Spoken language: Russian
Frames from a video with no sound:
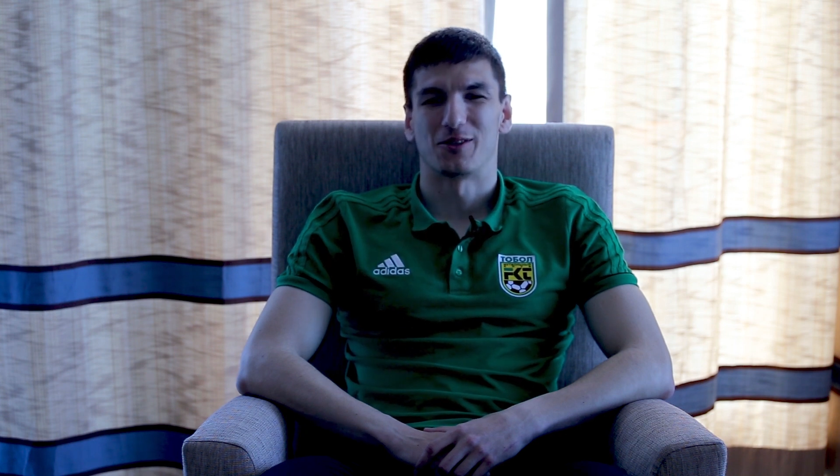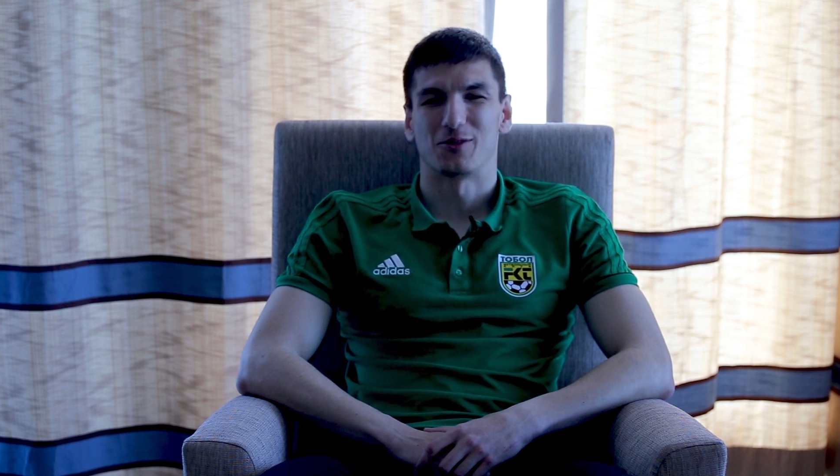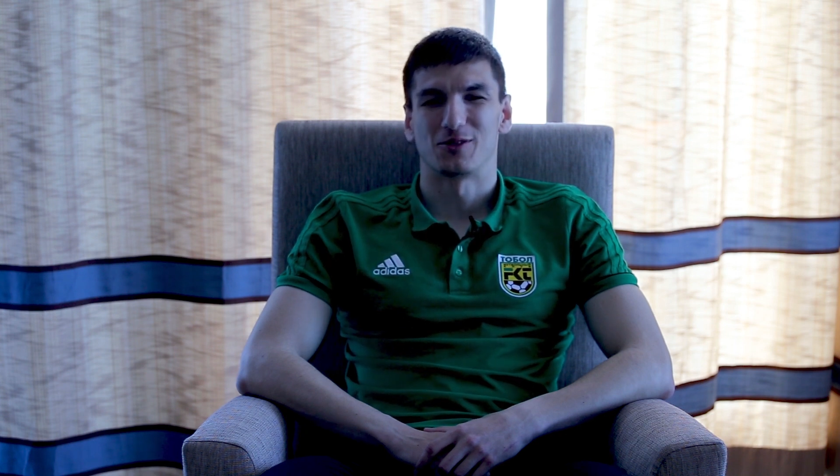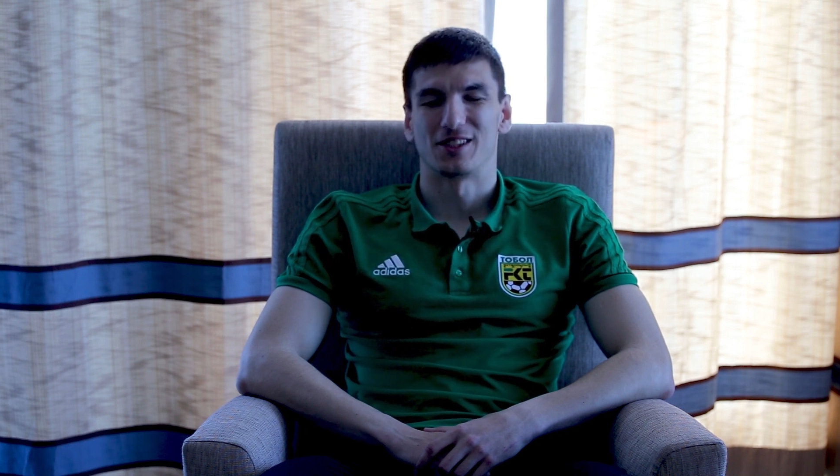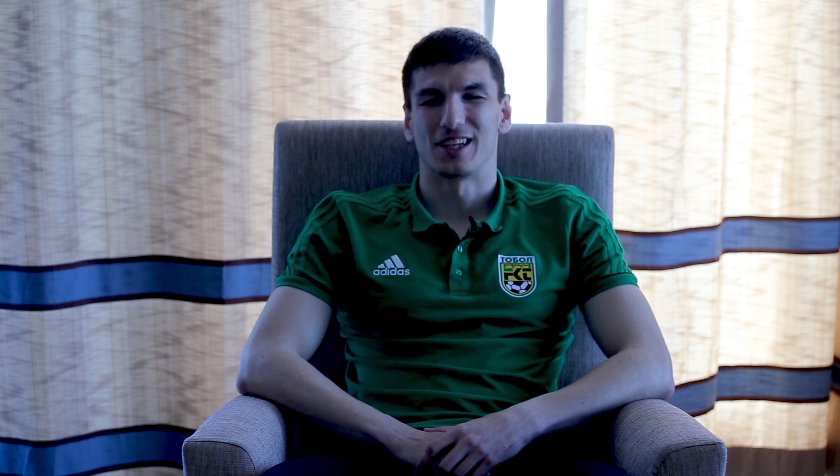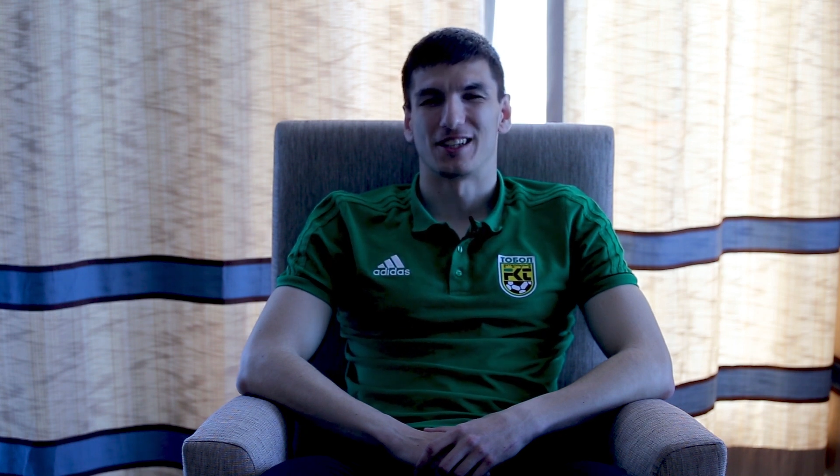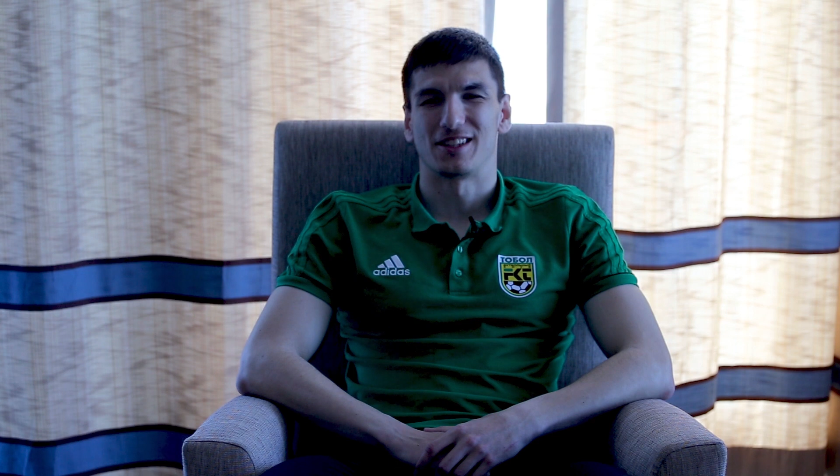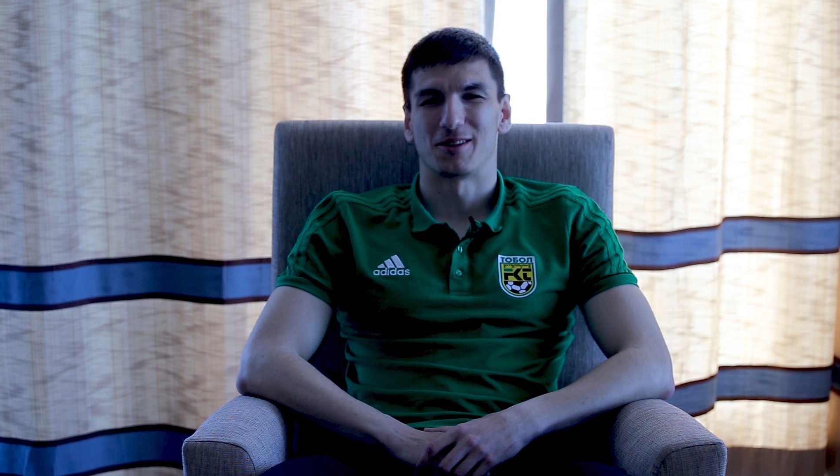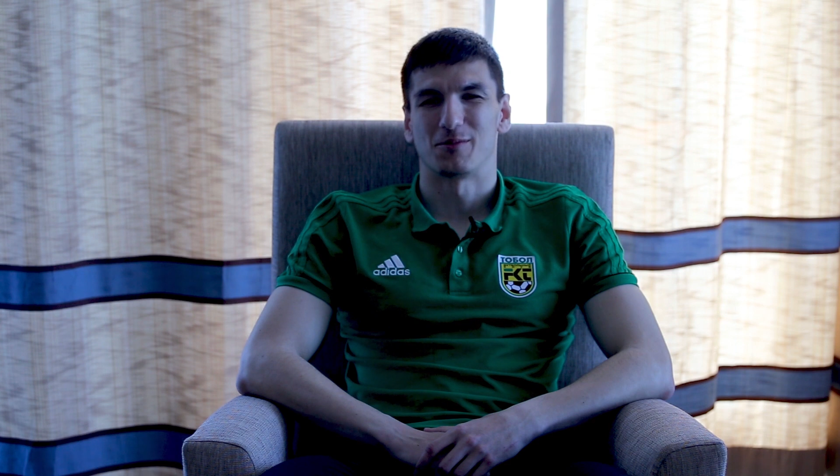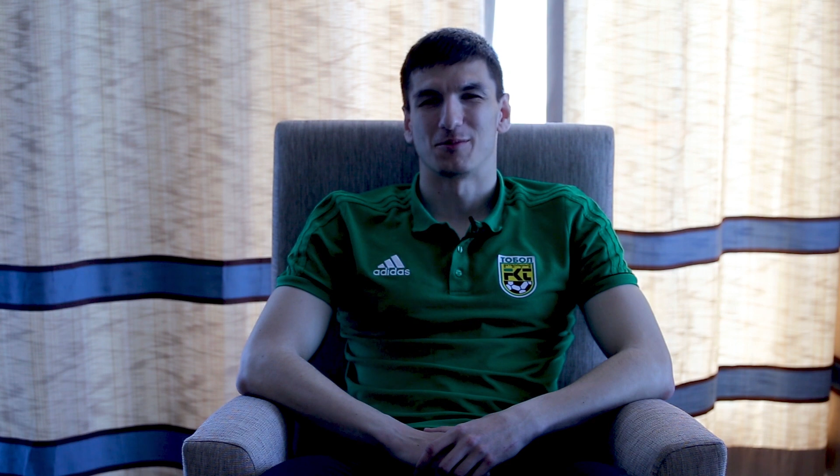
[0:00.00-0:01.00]
он знает
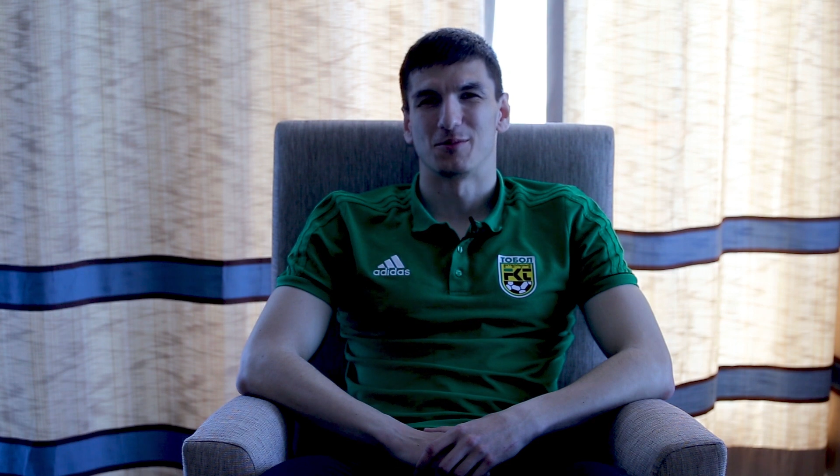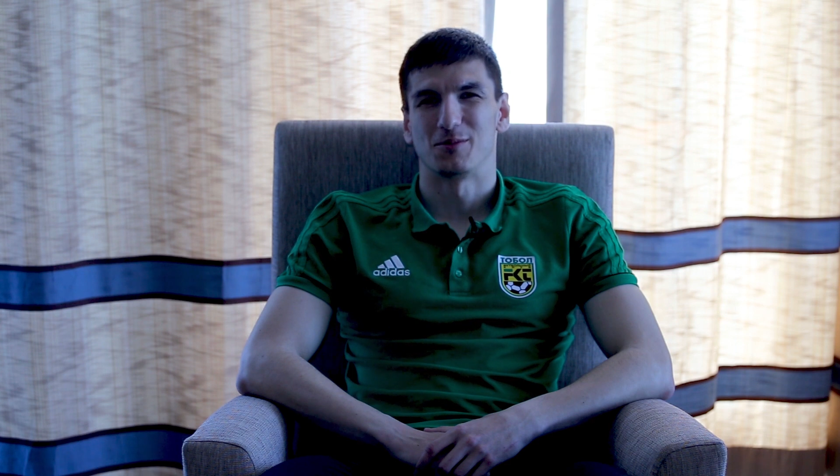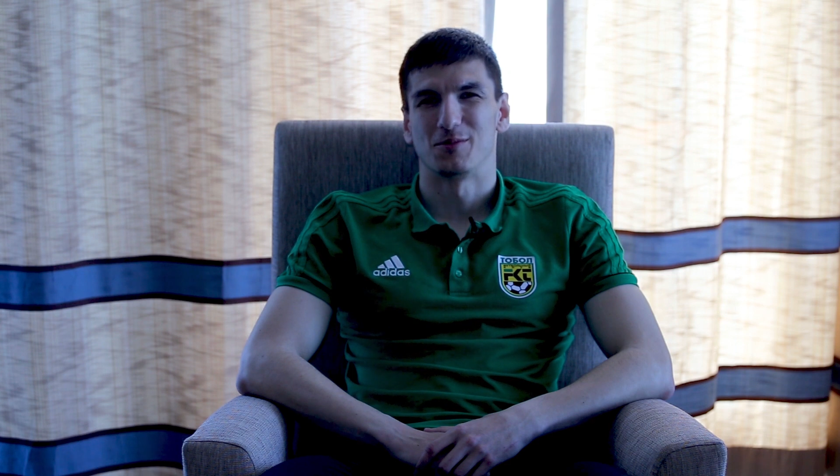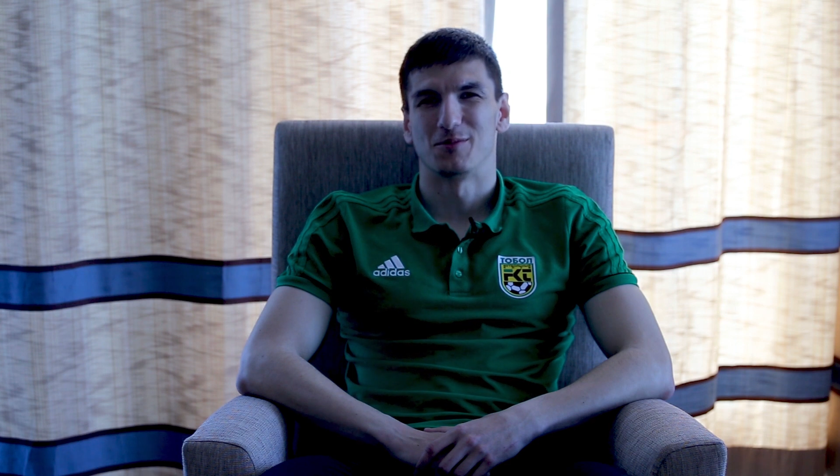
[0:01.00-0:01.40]
там